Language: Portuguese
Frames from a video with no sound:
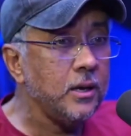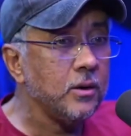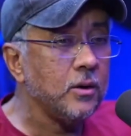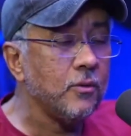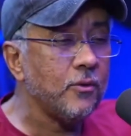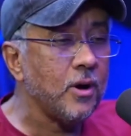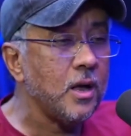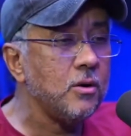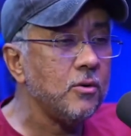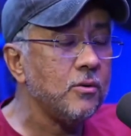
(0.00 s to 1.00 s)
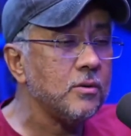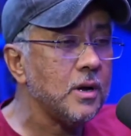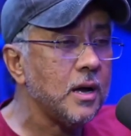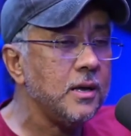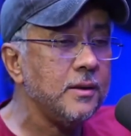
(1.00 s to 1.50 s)
eu, aí eu,
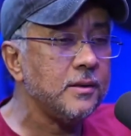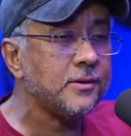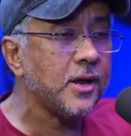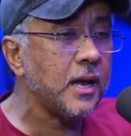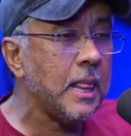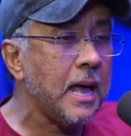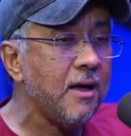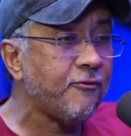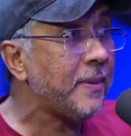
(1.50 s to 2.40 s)
aí cheguei lá, fui